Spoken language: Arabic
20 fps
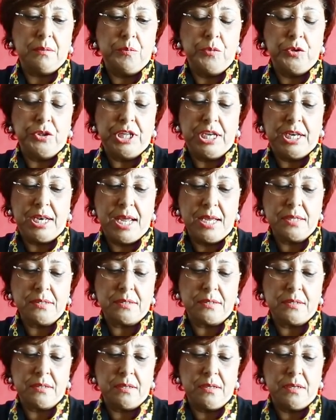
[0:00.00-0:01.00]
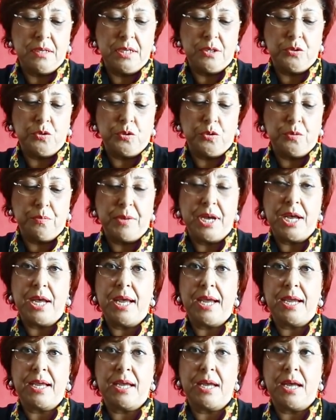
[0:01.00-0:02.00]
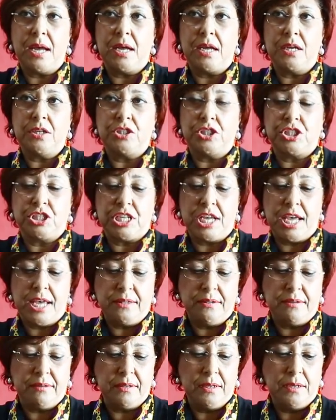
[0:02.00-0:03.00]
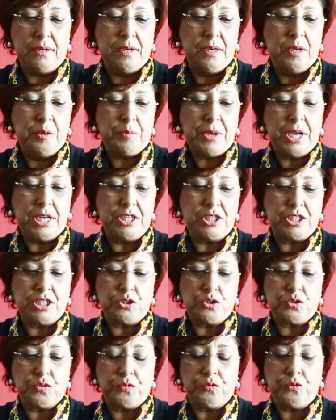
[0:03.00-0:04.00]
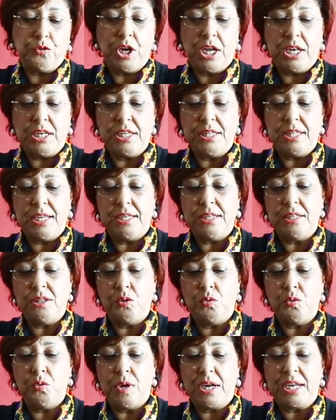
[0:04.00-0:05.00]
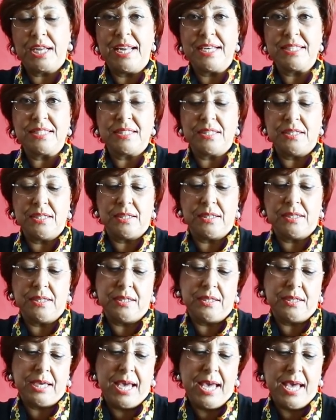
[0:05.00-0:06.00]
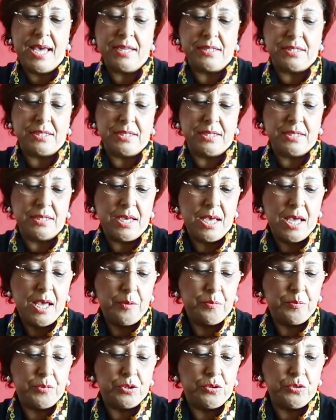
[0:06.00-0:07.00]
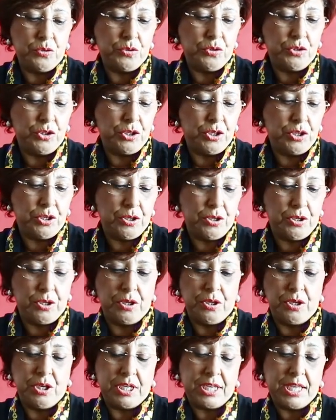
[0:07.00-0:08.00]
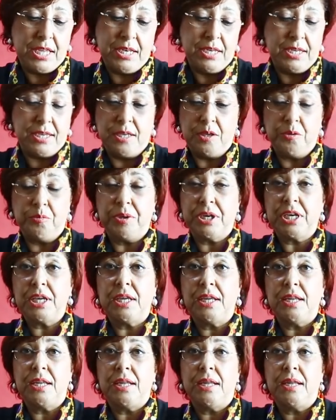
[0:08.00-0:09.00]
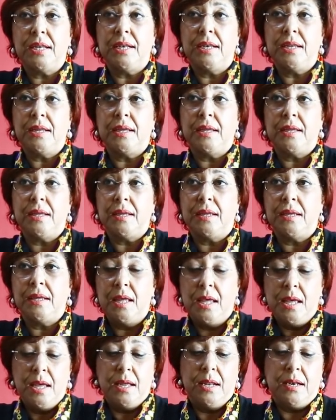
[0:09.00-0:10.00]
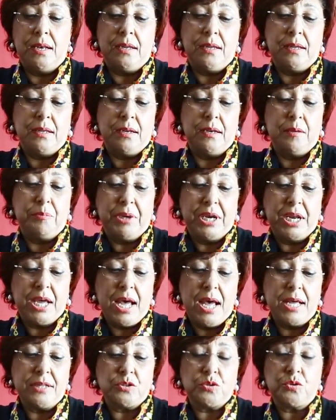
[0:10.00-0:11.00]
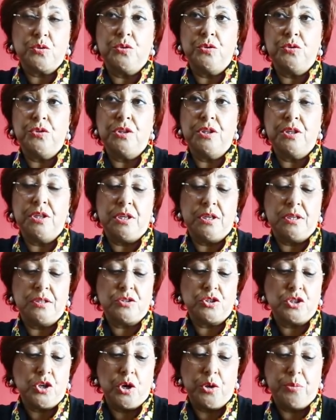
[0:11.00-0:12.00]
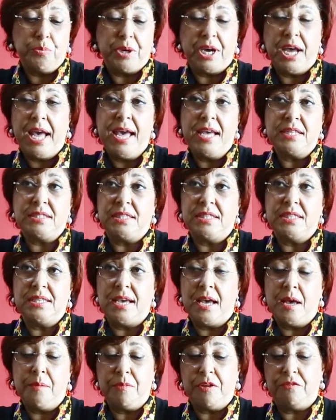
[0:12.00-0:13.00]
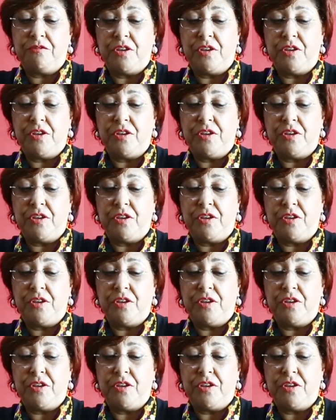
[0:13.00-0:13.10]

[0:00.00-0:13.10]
موديلات اللي هما هكا جداد بحال اللي تتشوفوا خلينا اللي هو كلاسيكي عادي بدون آه، كاين اللي كيبغي البلغه تكون صوبغ عاديه ما